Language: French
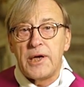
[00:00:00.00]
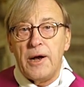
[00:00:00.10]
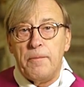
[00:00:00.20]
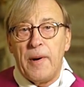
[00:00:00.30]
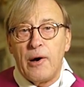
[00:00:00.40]

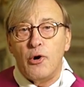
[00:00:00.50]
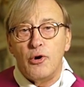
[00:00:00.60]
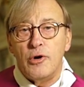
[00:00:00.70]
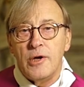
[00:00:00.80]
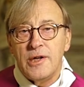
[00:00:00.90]
Quelle
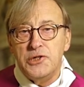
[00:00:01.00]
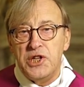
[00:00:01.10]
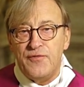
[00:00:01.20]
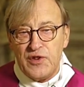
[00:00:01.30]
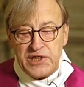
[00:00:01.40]
parole
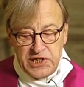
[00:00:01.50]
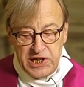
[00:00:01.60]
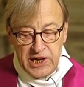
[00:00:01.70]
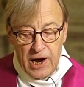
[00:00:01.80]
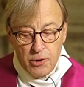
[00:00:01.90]

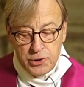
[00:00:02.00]
difficile à